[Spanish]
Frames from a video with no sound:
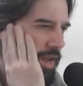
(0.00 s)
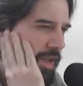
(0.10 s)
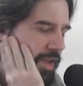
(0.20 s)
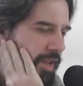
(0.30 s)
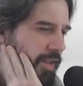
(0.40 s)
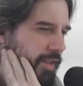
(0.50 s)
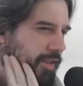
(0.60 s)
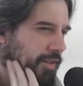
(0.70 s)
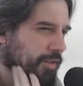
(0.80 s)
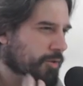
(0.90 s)

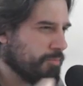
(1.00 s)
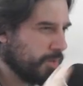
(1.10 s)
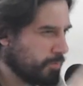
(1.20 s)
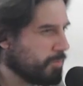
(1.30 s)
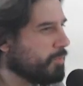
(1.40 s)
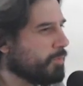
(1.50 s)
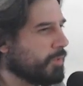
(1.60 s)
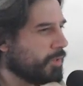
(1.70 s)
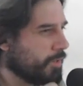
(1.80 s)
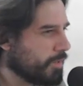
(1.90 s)
eh, dos
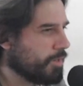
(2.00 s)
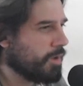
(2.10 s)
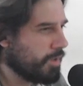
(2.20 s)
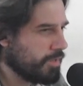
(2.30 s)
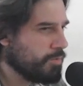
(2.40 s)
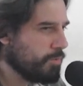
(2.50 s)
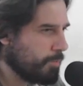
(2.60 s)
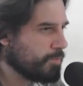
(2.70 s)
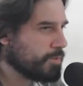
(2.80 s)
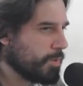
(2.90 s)
minutos, creo que, y
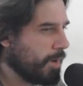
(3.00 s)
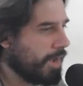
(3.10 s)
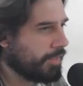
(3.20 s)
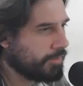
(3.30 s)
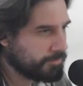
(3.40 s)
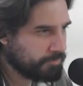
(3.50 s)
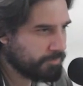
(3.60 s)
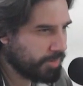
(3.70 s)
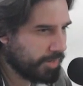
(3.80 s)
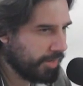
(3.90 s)
hubo mucho bardo,
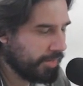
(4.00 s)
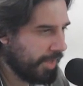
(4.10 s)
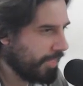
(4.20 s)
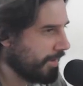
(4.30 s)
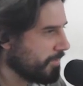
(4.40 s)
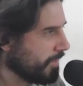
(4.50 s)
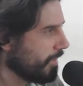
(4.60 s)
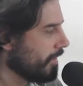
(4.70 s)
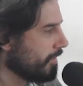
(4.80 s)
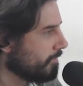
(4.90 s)
porque nada, había
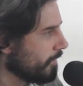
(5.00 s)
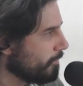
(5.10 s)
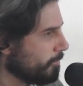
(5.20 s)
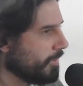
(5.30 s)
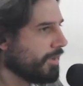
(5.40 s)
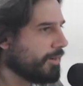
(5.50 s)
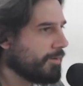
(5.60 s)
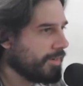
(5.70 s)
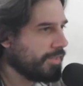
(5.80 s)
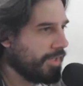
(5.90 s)
estas estúpidas
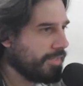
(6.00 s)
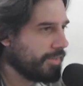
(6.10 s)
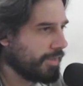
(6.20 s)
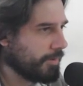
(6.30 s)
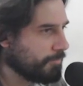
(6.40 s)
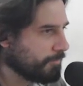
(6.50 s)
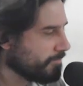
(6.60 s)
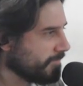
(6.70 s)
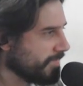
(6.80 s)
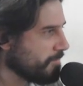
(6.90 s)
rivalidades que
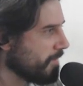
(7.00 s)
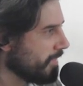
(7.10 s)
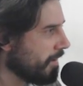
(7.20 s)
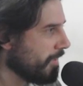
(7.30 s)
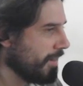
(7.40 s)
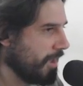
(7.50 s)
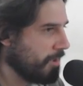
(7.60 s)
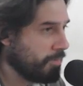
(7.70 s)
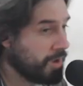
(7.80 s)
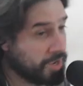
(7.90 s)
se inventaban en la
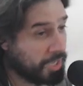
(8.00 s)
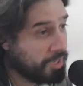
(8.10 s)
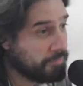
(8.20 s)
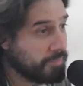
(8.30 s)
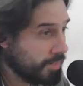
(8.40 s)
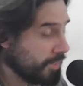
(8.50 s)
época, que